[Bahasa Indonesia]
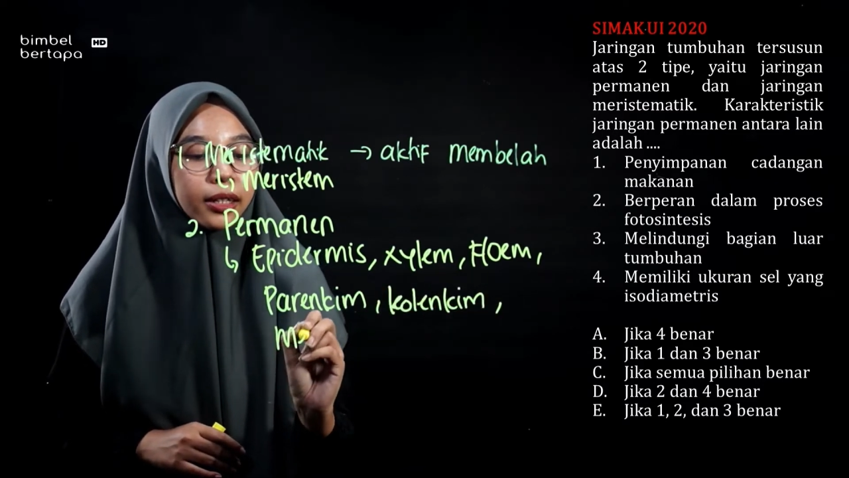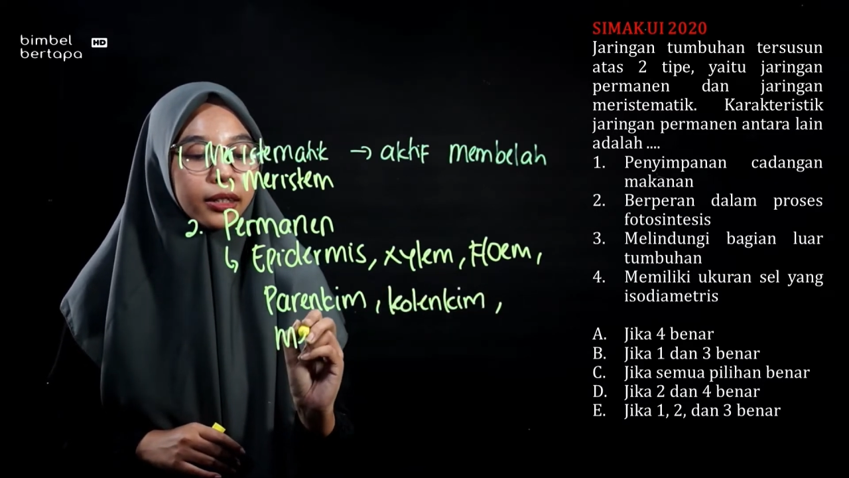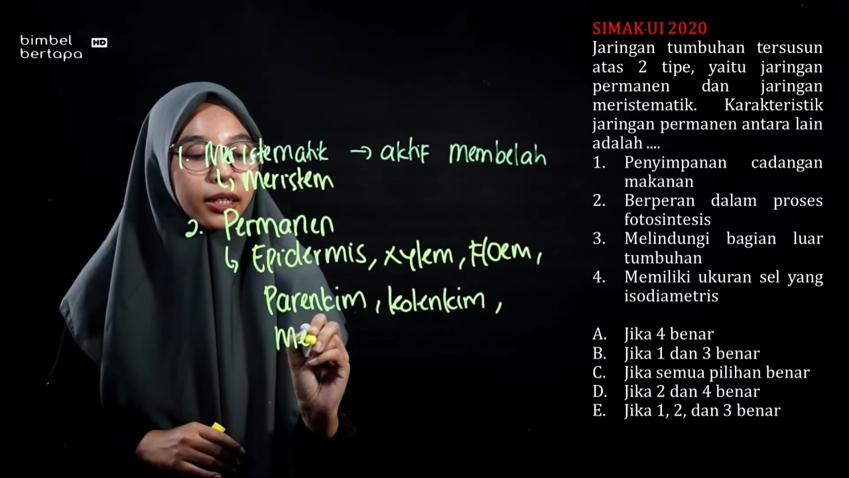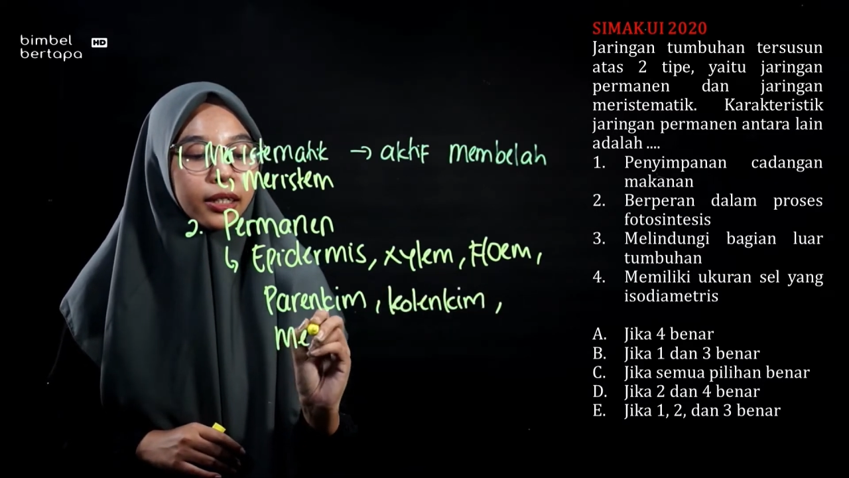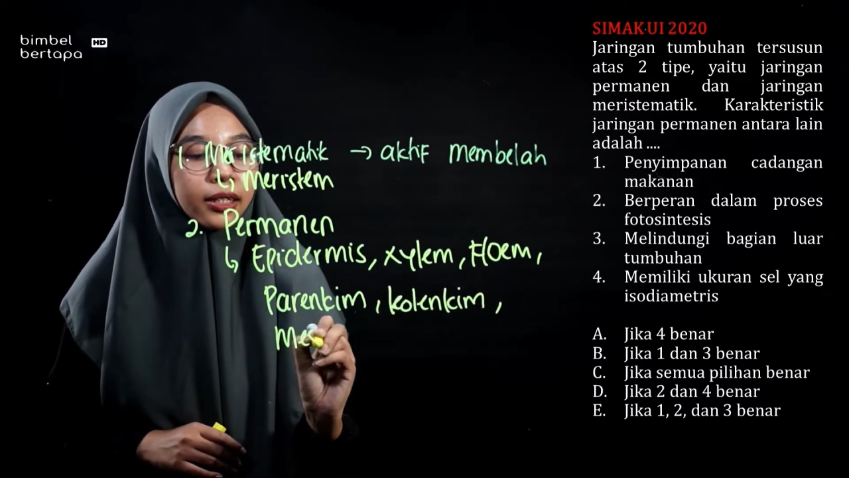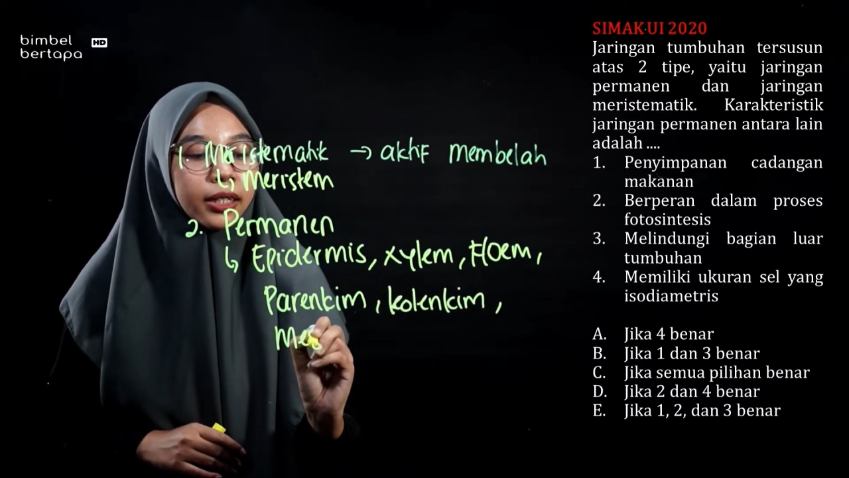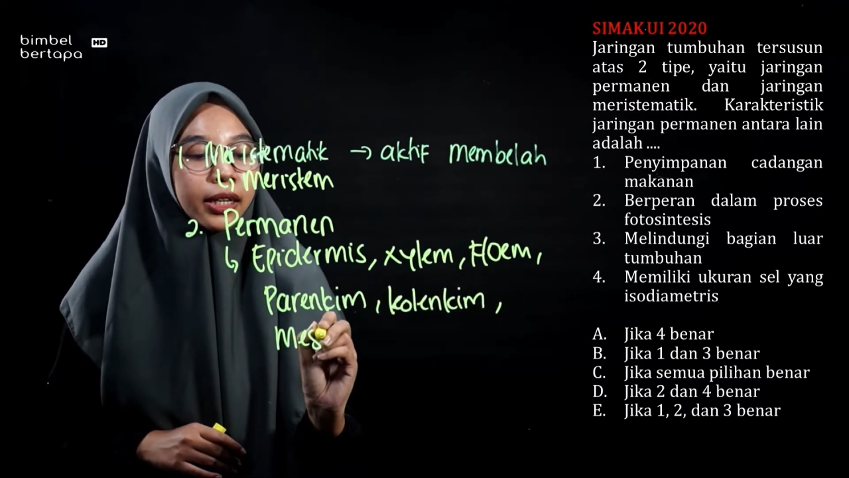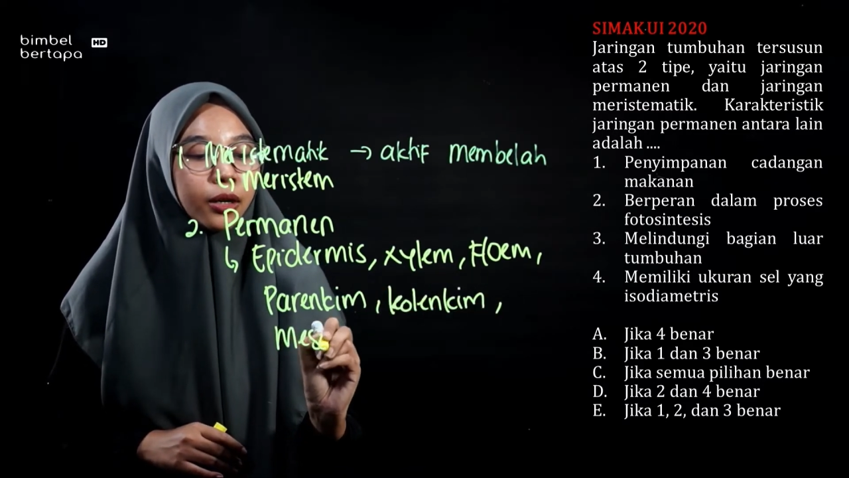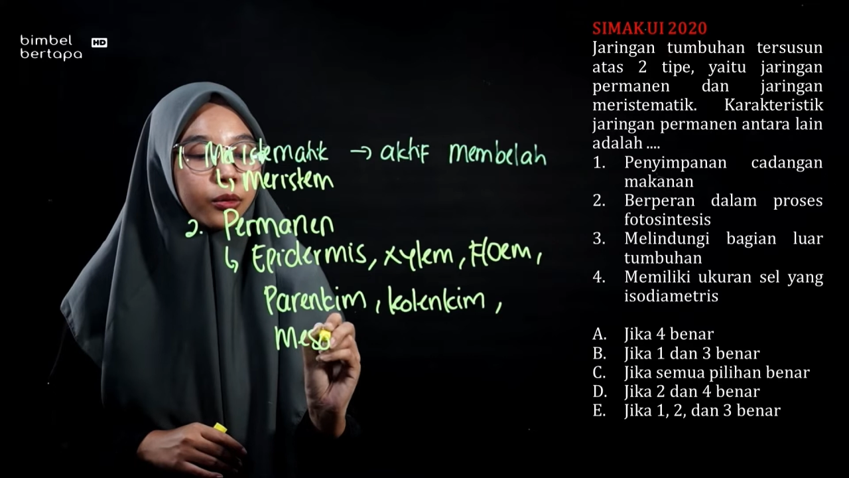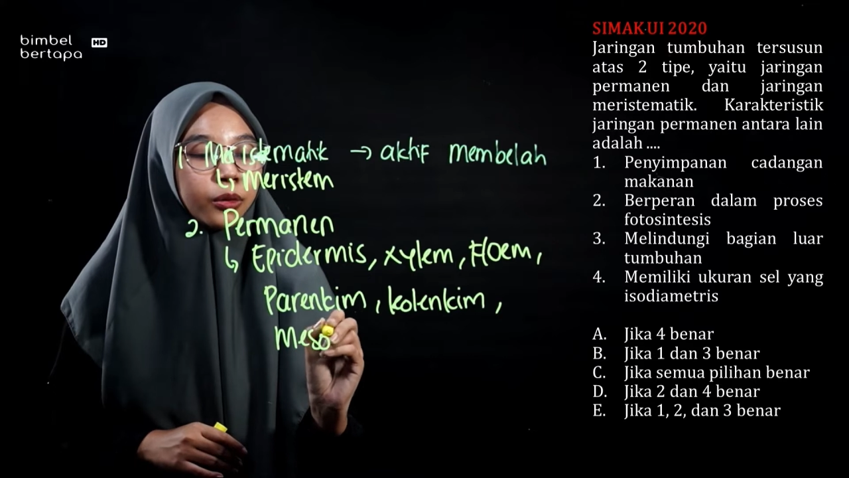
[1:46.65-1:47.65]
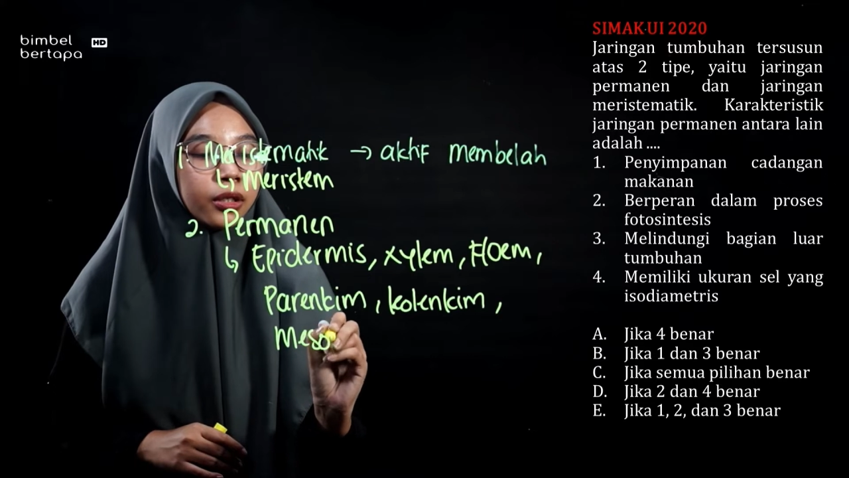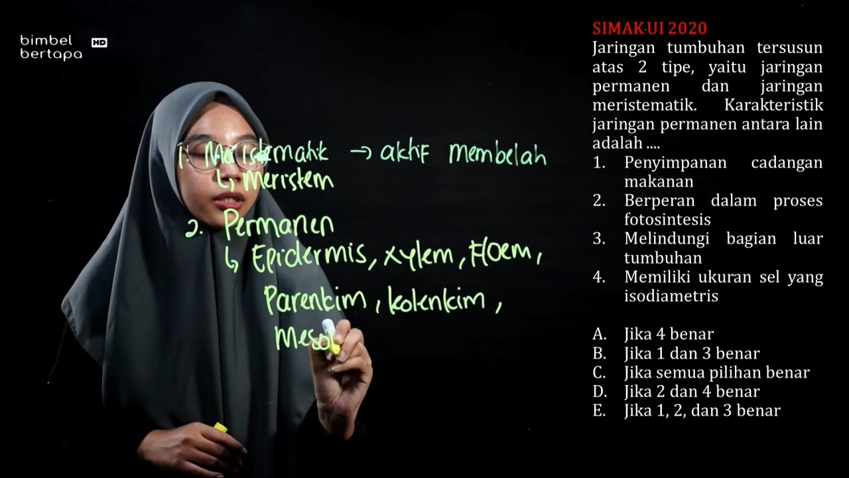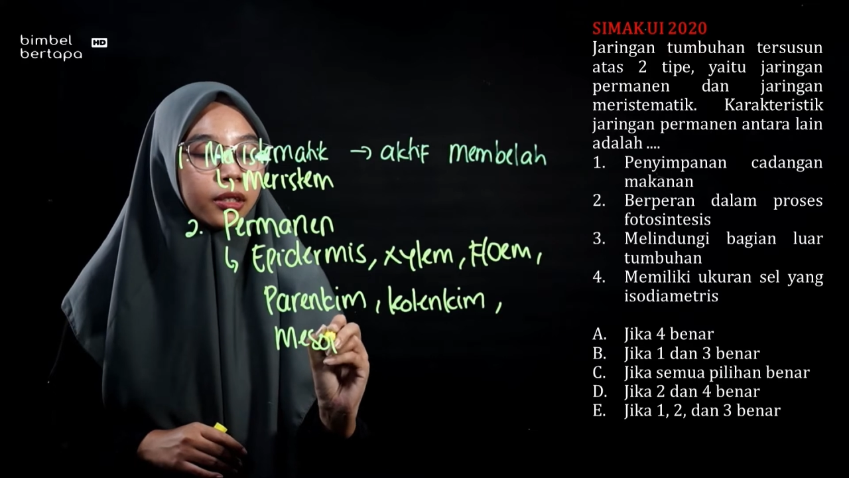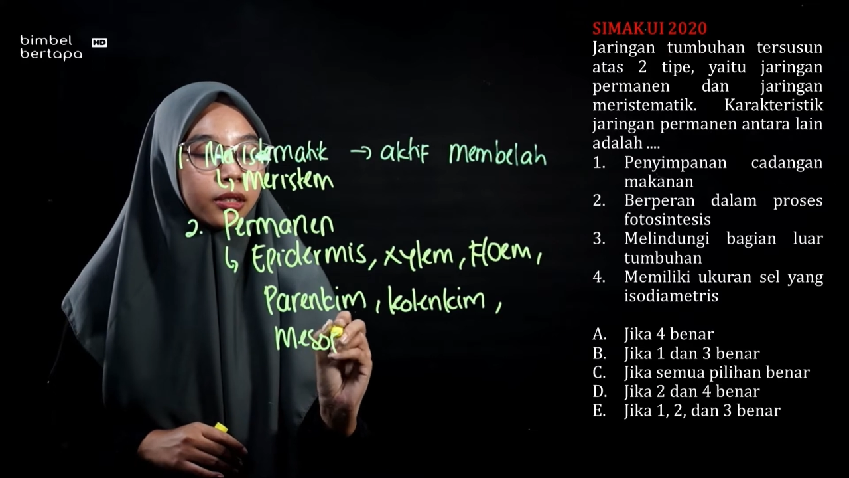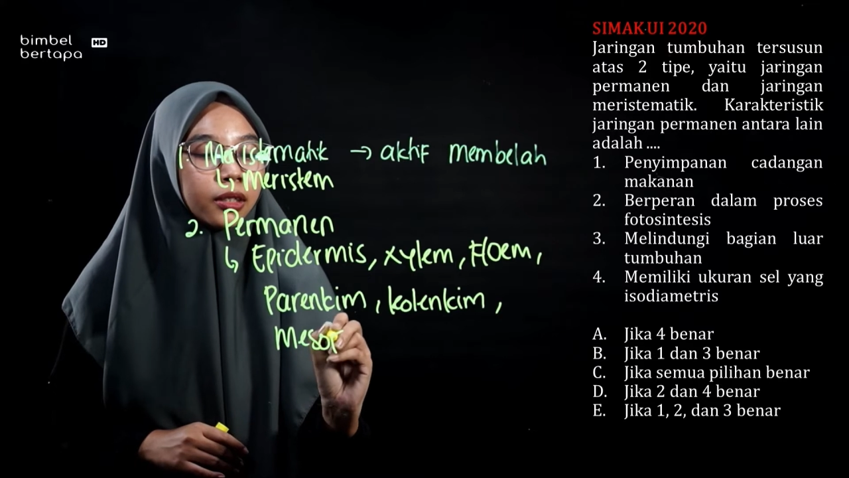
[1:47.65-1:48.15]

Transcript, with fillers: letaknya di daun.